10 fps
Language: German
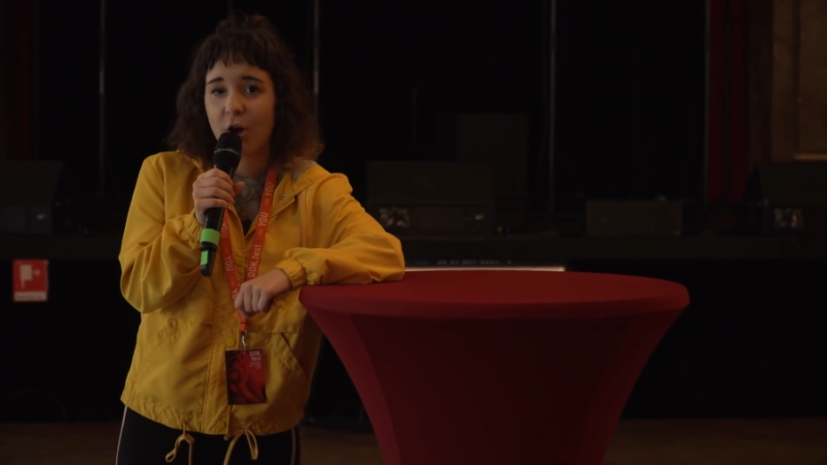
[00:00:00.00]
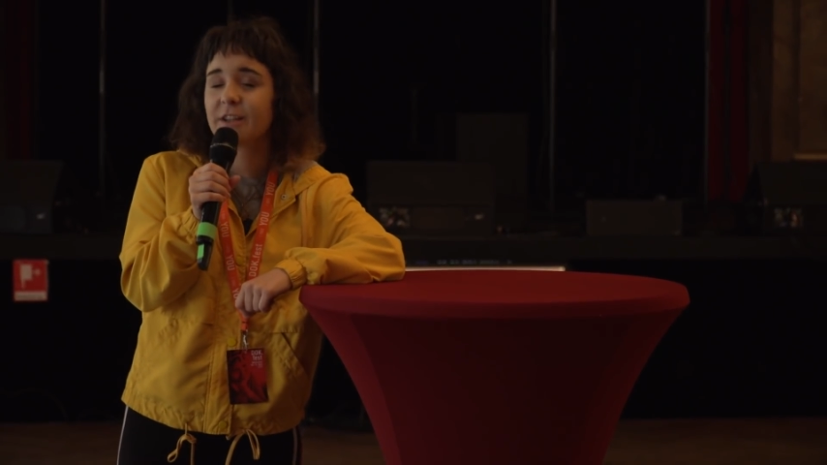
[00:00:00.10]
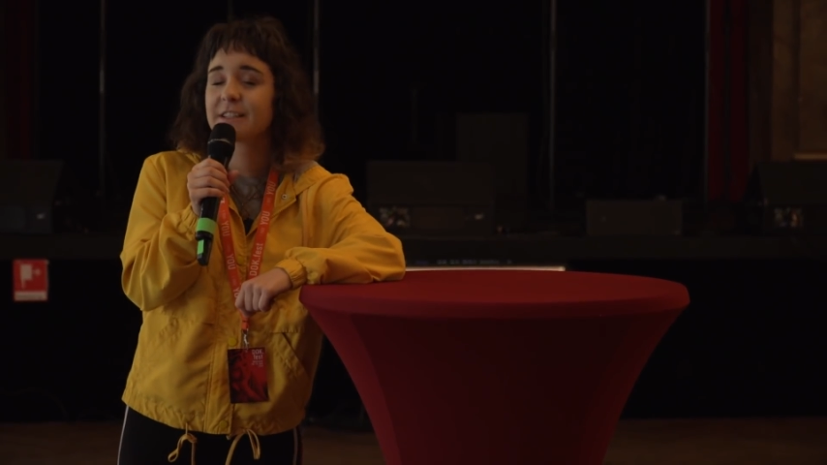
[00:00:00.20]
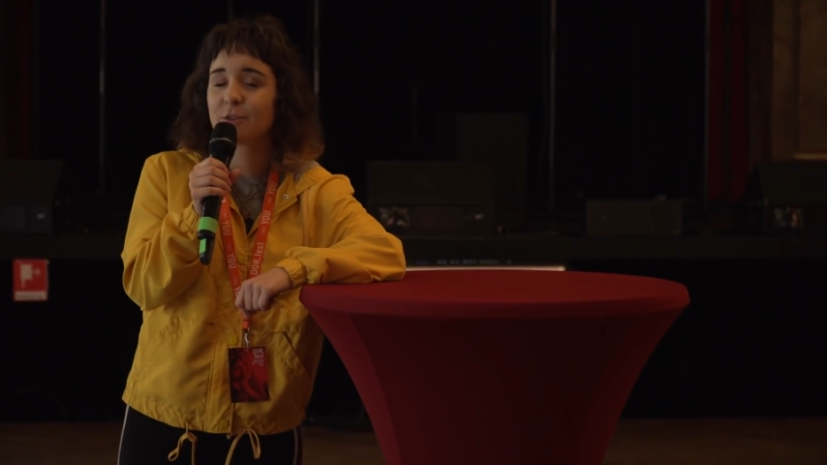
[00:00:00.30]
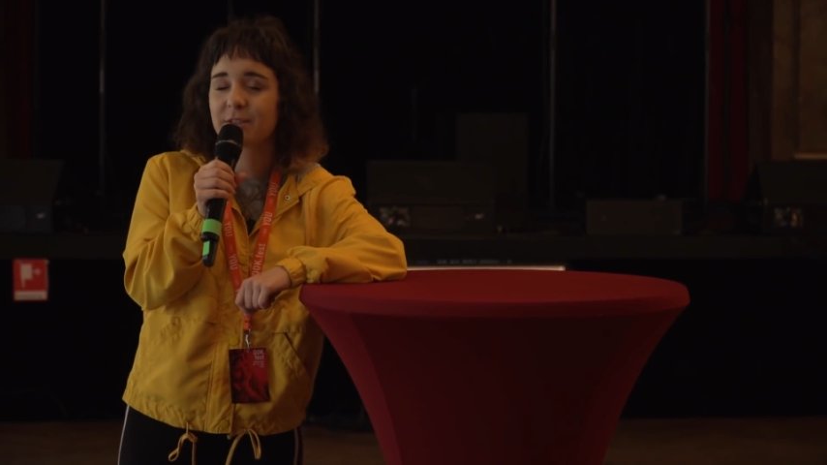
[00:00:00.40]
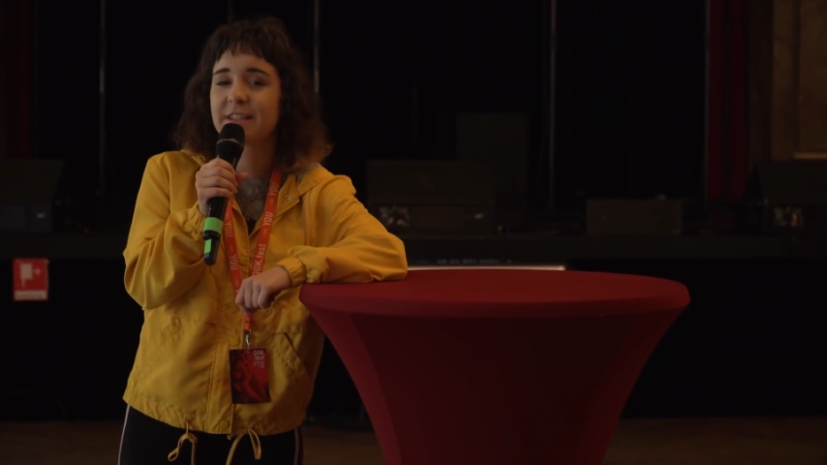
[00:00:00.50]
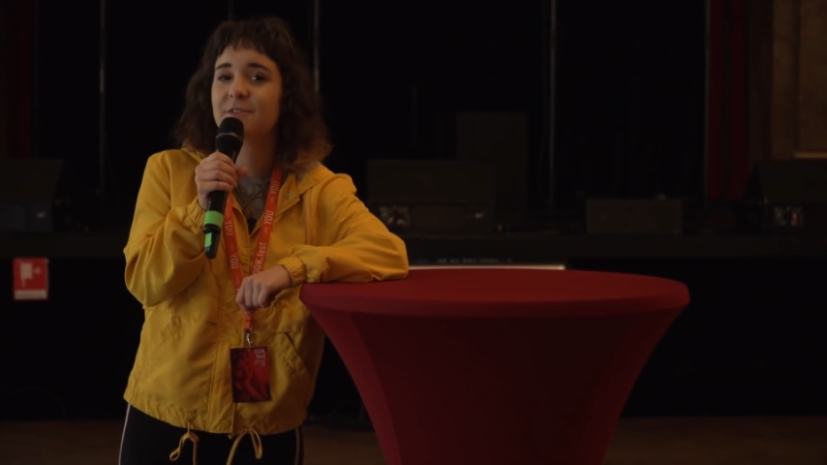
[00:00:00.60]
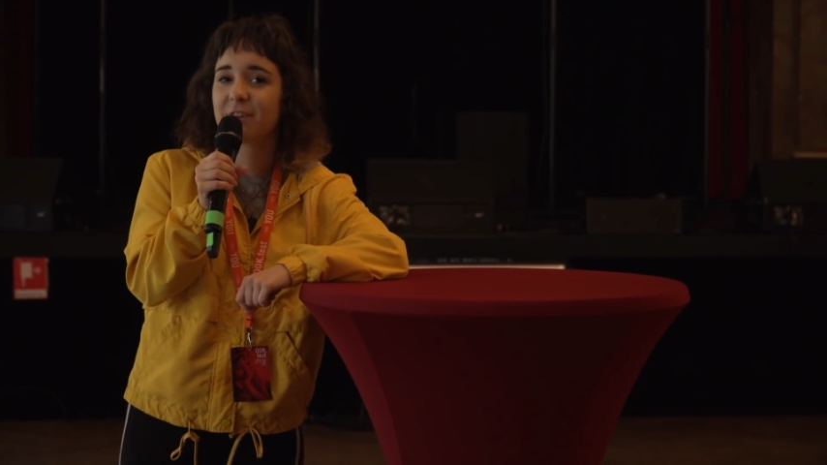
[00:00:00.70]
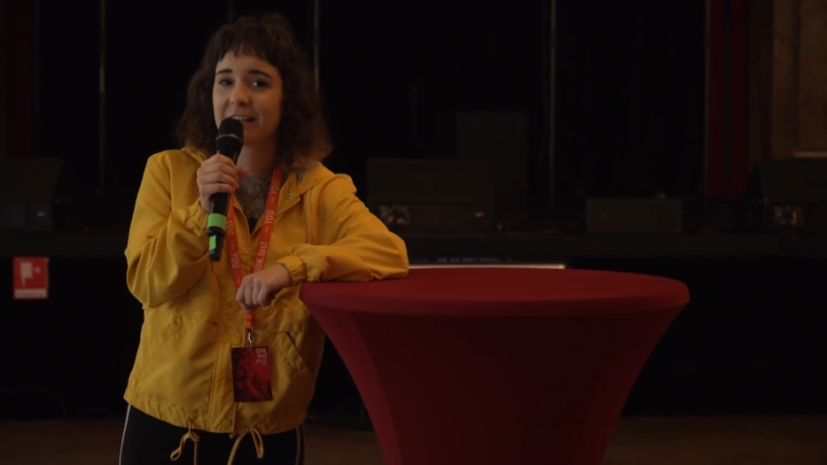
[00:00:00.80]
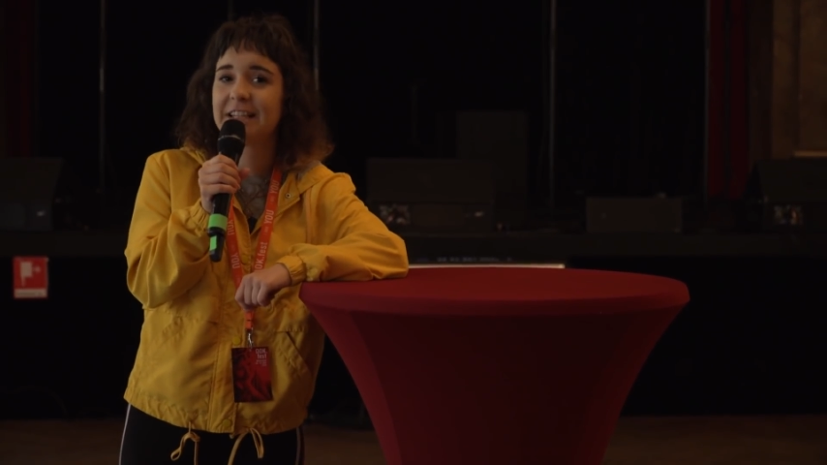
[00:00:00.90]
und es lohnt
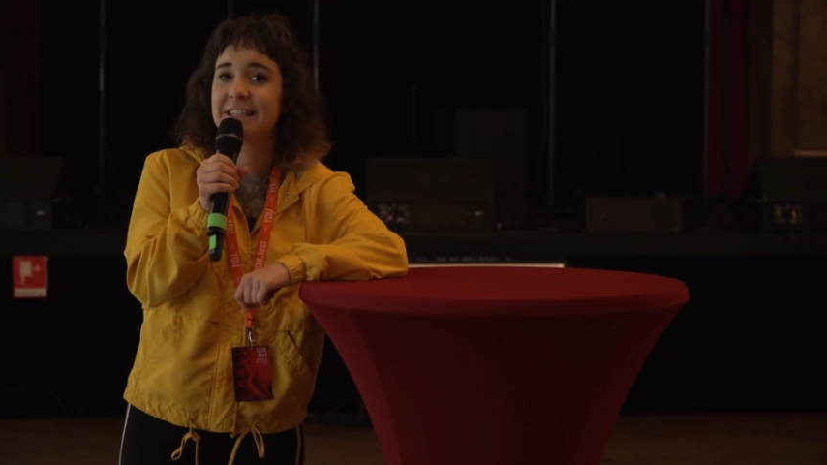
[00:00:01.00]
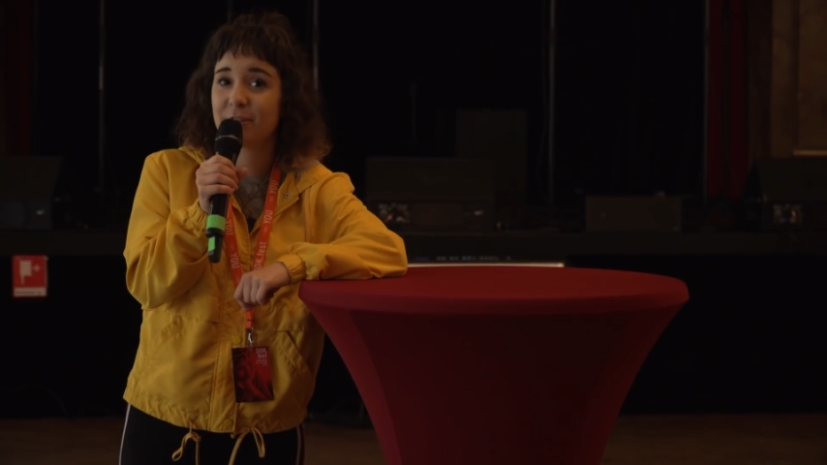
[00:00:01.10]
sich wirklich